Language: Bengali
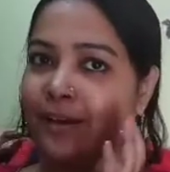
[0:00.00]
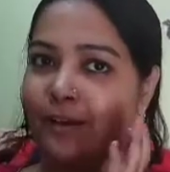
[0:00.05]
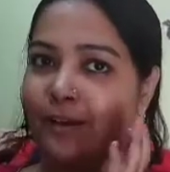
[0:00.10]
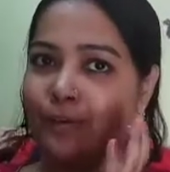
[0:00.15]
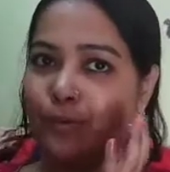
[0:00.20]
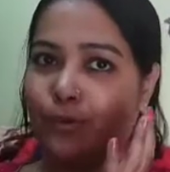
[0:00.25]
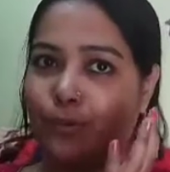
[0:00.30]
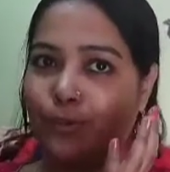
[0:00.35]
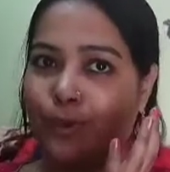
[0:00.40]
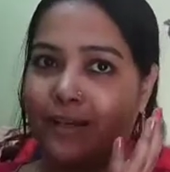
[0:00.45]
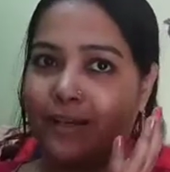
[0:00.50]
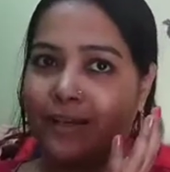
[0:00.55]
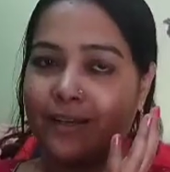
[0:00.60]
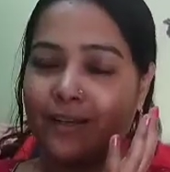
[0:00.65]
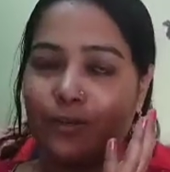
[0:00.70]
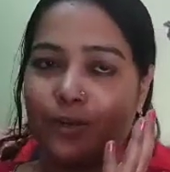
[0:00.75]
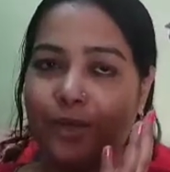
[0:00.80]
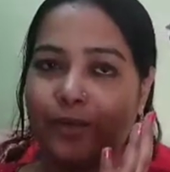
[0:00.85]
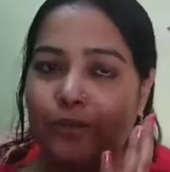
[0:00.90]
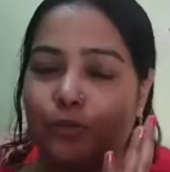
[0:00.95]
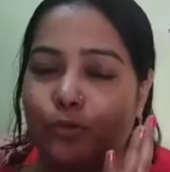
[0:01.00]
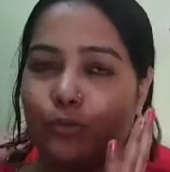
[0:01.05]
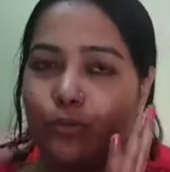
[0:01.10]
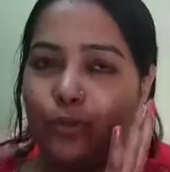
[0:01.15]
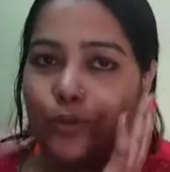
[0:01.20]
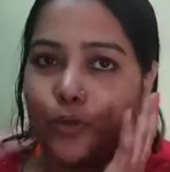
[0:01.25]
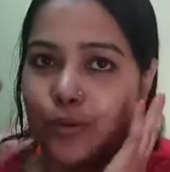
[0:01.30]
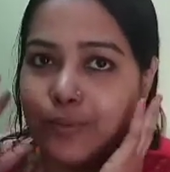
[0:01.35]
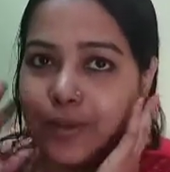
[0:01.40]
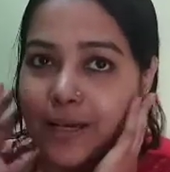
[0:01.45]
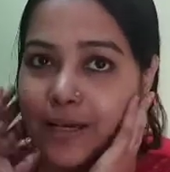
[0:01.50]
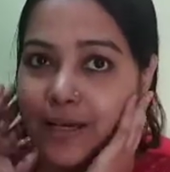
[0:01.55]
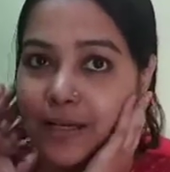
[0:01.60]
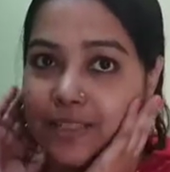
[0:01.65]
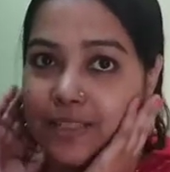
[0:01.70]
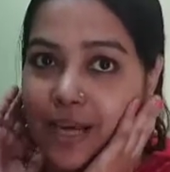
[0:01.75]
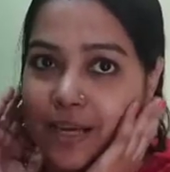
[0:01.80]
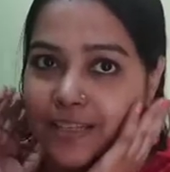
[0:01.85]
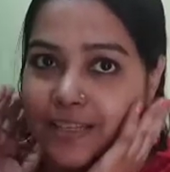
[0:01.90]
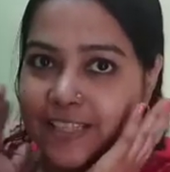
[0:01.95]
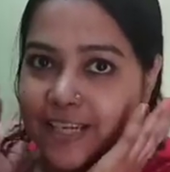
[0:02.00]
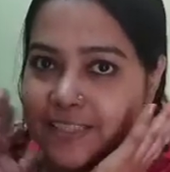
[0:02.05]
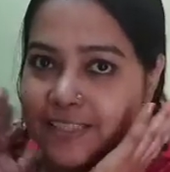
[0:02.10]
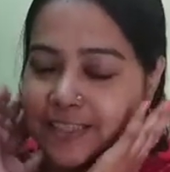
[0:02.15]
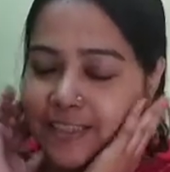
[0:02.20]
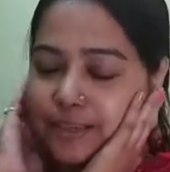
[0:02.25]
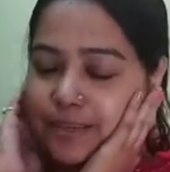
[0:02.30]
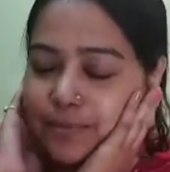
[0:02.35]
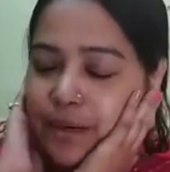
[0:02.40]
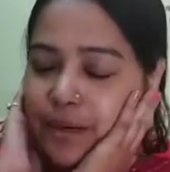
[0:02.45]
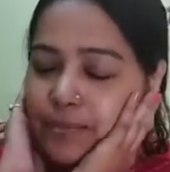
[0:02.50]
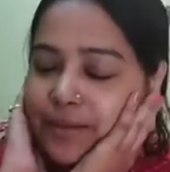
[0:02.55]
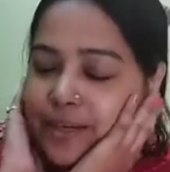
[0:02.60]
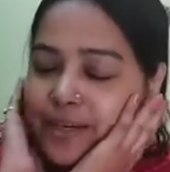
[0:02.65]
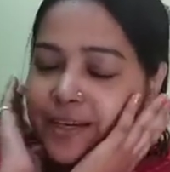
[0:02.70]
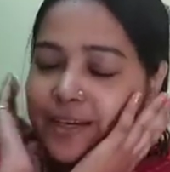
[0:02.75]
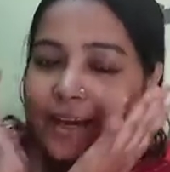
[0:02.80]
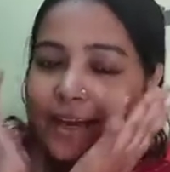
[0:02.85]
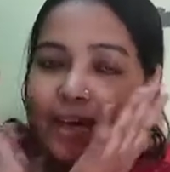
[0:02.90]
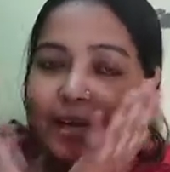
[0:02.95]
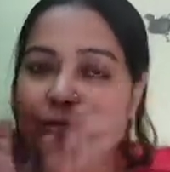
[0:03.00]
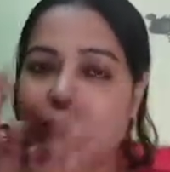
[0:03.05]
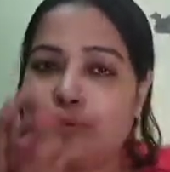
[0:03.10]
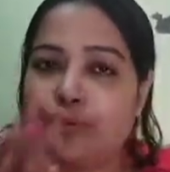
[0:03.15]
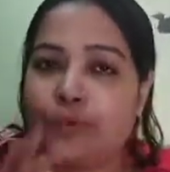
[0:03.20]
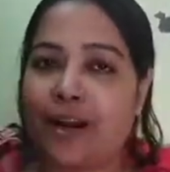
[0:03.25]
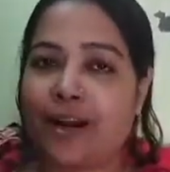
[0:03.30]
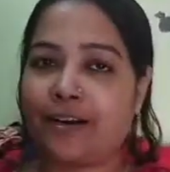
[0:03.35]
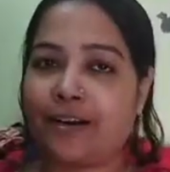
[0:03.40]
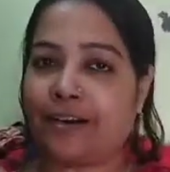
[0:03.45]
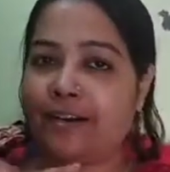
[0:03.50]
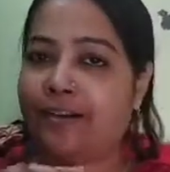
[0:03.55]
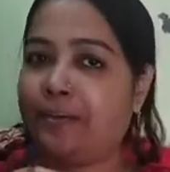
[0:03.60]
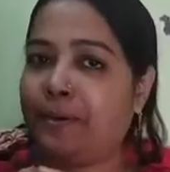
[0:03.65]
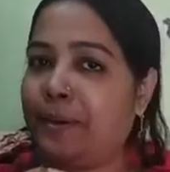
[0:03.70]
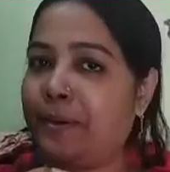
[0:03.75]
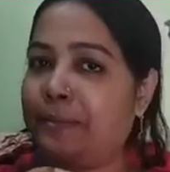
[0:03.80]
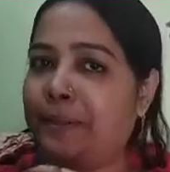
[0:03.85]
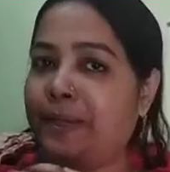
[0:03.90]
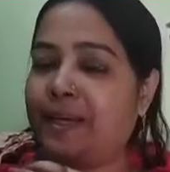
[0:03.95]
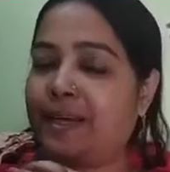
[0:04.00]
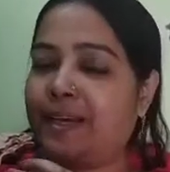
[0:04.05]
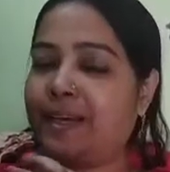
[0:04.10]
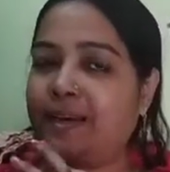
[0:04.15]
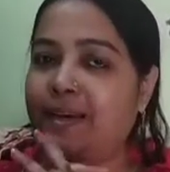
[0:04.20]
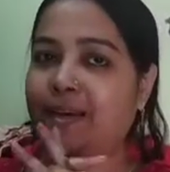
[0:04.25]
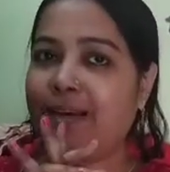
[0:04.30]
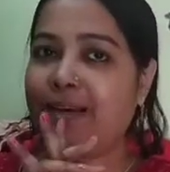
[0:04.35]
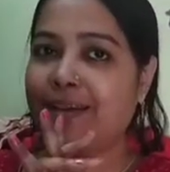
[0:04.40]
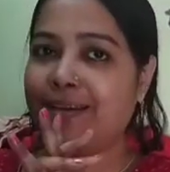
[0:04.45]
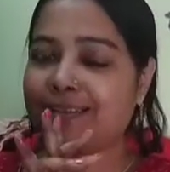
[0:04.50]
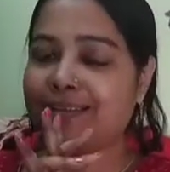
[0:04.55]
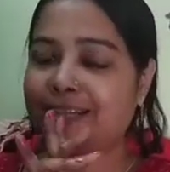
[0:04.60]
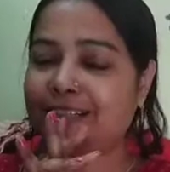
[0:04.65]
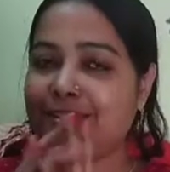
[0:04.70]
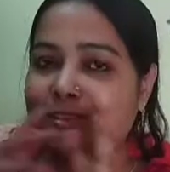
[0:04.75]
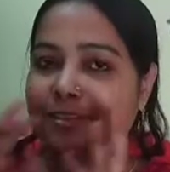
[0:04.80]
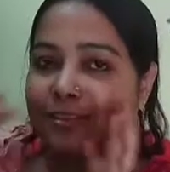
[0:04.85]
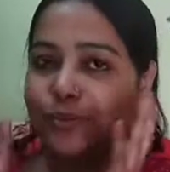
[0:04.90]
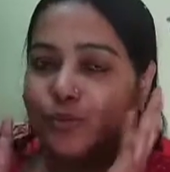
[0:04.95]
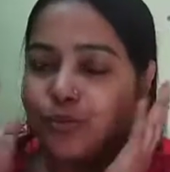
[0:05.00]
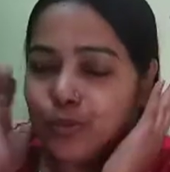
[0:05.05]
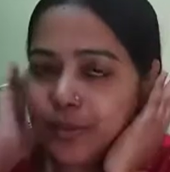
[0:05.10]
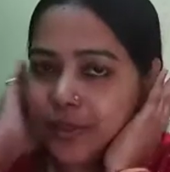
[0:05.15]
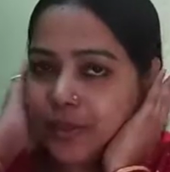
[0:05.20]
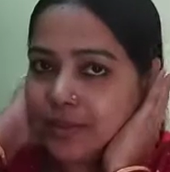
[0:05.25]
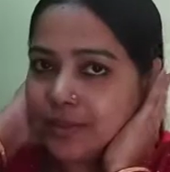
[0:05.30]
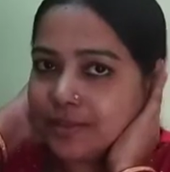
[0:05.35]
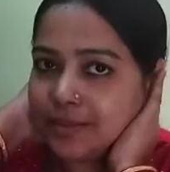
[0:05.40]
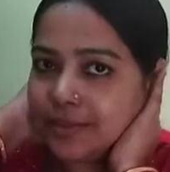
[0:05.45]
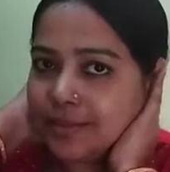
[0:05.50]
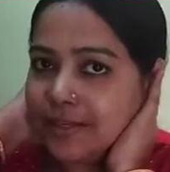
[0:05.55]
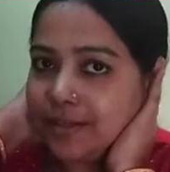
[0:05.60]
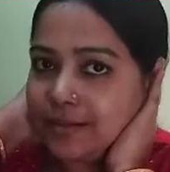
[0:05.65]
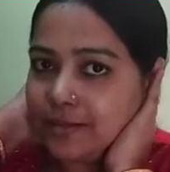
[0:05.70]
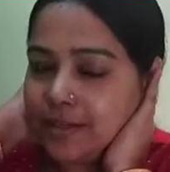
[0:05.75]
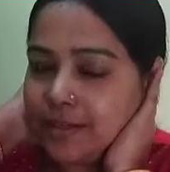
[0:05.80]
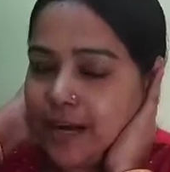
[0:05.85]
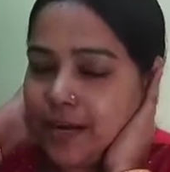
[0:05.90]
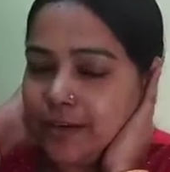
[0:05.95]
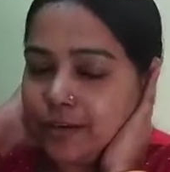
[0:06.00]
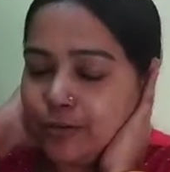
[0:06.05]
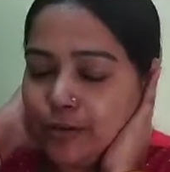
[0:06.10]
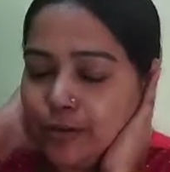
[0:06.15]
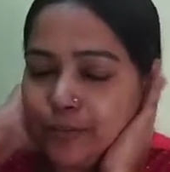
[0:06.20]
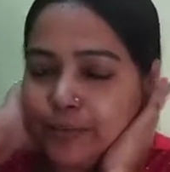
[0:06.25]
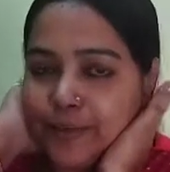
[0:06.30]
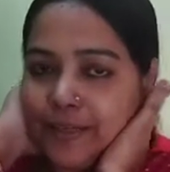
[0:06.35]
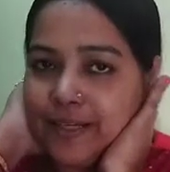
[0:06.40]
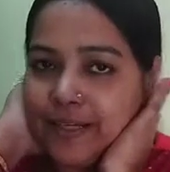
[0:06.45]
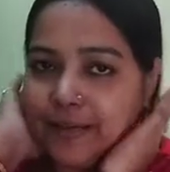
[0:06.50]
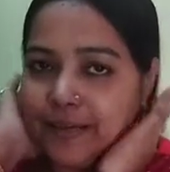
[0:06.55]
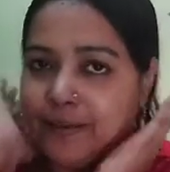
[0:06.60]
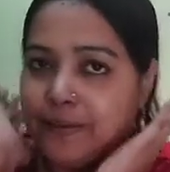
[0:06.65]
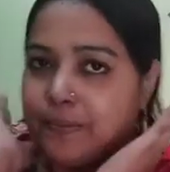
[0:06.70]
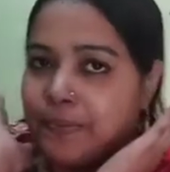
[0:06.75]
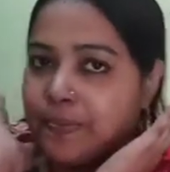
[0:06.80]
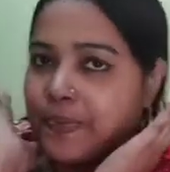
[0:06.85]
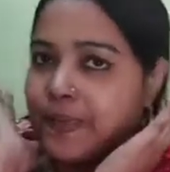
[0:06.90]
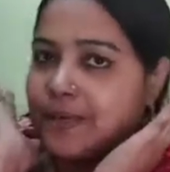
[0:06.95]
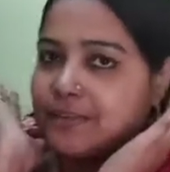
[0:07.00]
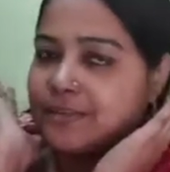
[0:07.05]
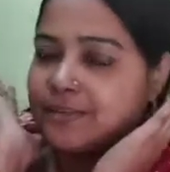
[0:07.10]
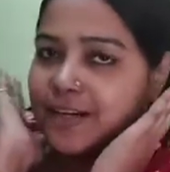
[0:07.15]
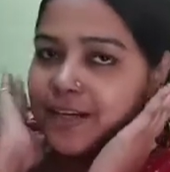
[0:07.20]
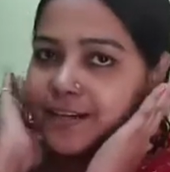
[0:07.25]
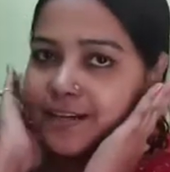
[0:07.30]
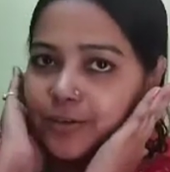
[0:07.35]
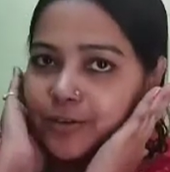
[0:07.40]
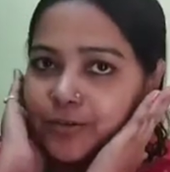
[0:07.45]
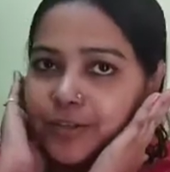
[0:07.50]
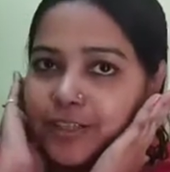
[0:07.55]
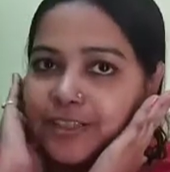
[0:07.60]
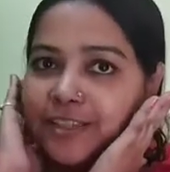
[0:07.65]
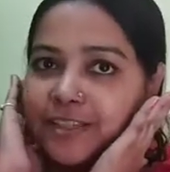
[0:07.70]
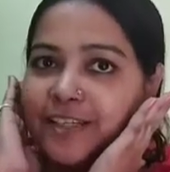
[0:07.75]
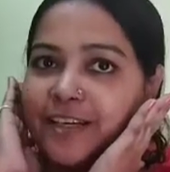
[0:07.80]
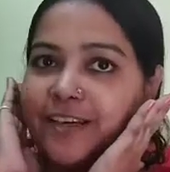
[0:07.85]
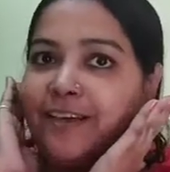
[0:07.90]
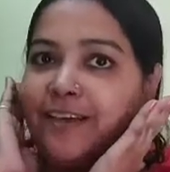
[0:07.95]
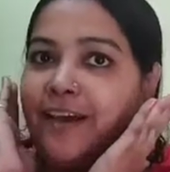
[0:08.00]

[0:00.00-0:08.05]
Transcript: খুব আর কি একটু অন্যরকম লাগে সাথে ভাব লাগে আর খুব ঠান্ডা ঠান্ডা ভাব লাগে যার জন্য চুলটা টাইট করে বেঁধে স্নানটা করেছি